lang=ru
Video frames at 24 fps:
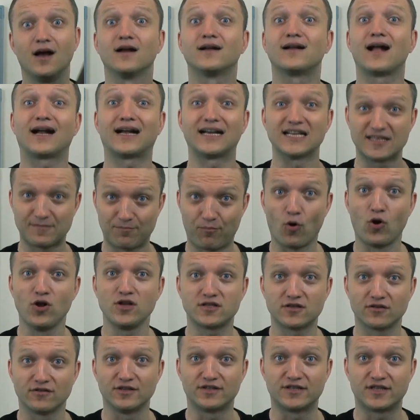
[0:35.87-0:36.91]
Как
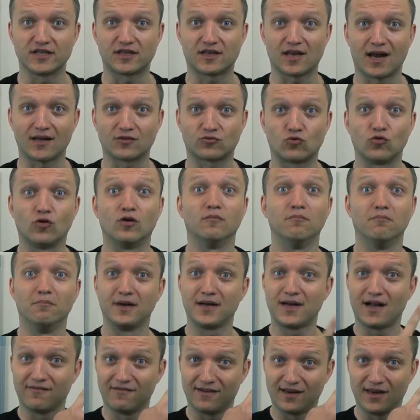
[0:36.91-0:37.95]
использовать тетрадку,
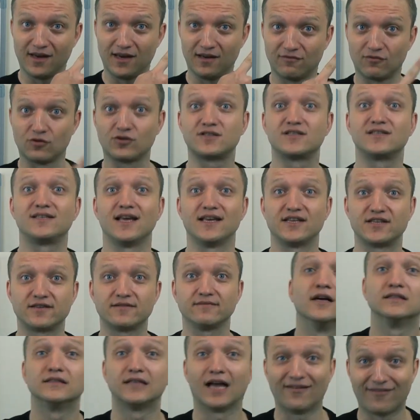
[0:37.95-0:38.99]
мы говорили вот
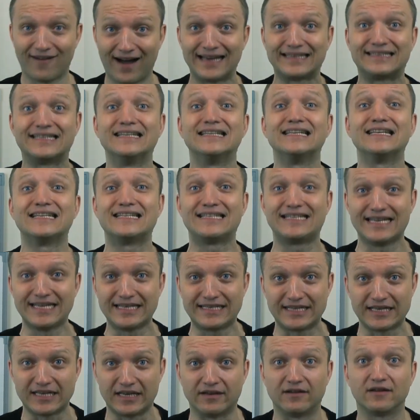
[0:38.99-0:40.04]
здесь. Давайте
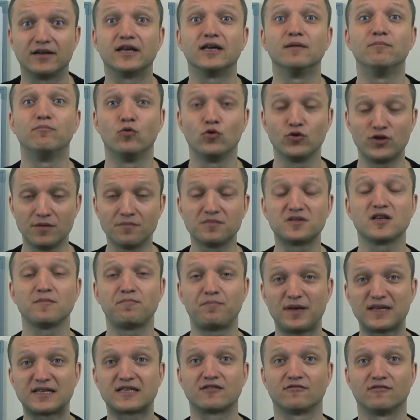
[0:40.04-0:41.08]
несите и будем
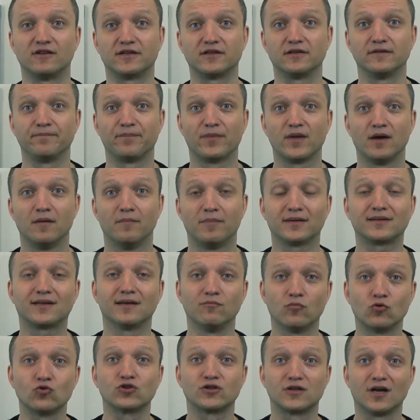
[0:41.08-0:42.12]
записывать.
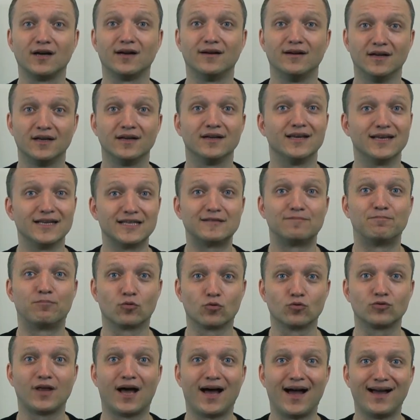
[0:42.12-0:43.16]
Потому что из
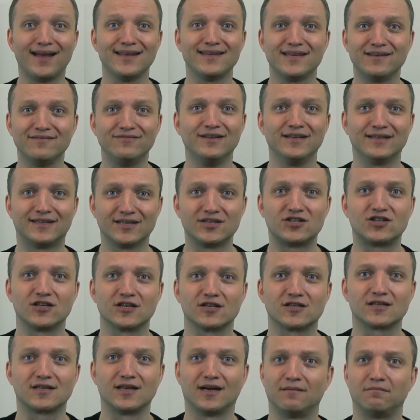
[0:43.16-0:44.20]
пруда не
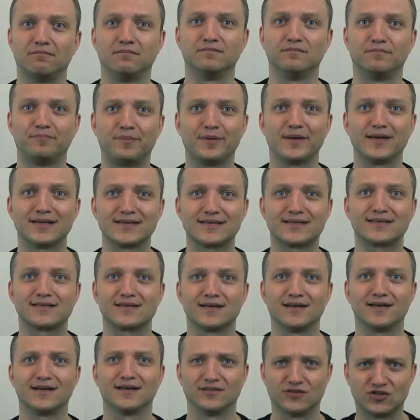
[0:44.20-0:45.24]
вытащишь там без
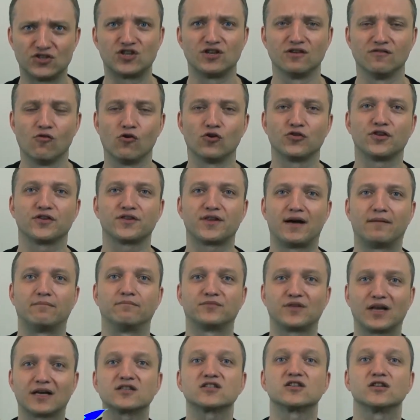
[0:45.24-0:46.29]
э, чего-то там.
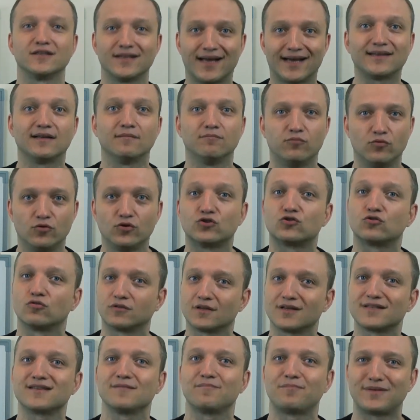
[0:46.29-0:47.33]
Так что надо будет
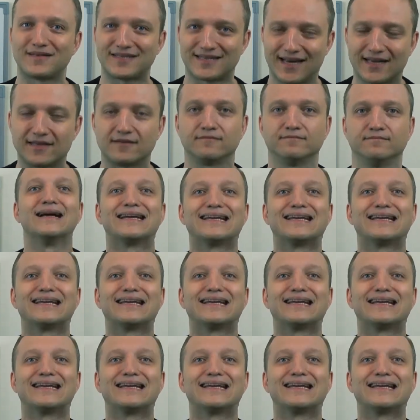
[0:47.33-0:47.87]
что-то записать.